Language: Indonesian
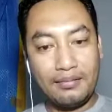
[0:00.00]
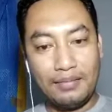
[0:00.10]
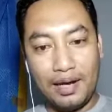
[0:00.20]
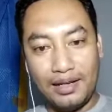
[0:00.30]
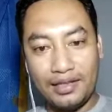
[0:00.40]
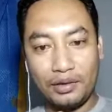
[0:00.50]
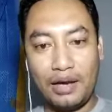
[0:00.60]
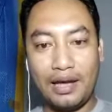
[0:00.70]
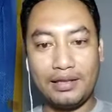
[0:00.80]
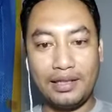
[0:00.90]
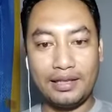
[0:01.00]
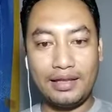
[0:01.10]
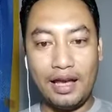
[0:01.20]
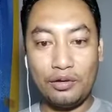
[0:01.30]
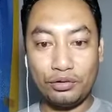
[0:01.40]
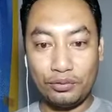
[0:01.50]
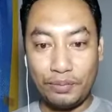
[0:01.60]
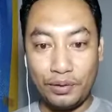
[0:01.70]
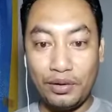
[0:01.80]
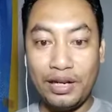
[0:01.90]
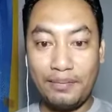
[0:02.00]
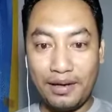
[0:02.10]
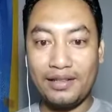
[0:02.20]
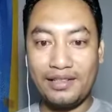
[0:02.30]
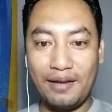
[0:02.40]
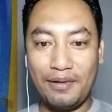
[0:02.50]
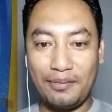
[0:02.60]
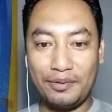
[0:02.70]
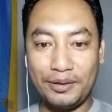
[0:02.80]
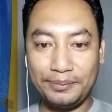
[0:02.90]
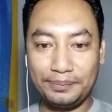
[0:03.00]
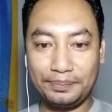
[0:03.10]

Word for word: Mari sentuh hati kita untuk peduli kepada siapapun.